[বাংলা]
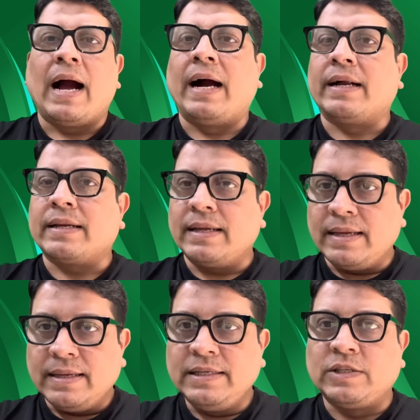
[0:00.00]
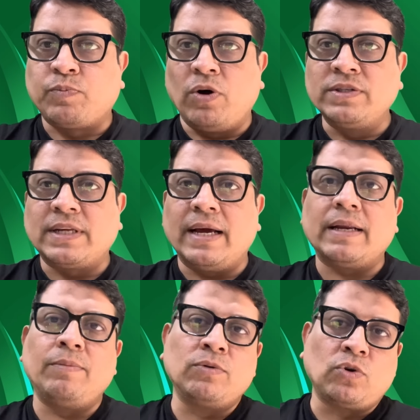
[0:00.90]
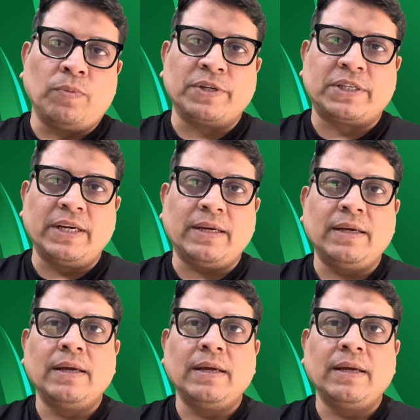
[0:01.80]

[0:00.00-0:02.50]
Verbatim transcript: আর স্পন্সার এবং ডোমেস্টিক